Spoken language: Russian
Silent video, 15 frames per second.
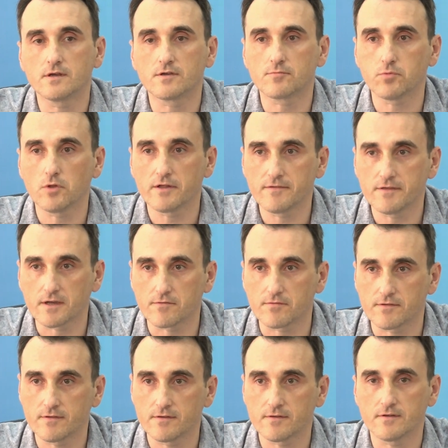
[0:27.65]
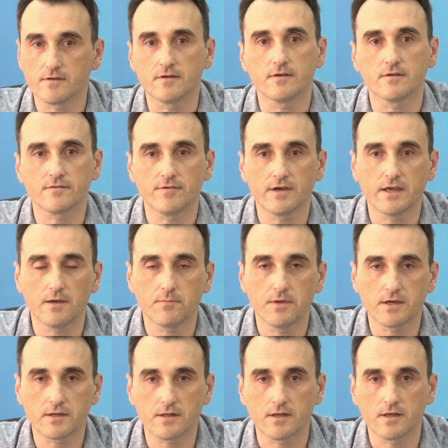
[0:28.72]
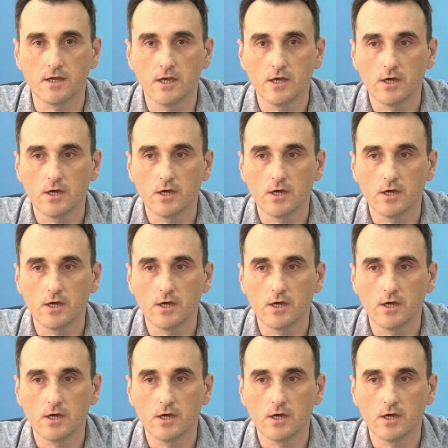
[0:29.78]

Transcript: эксплуатировать э, свои объекты,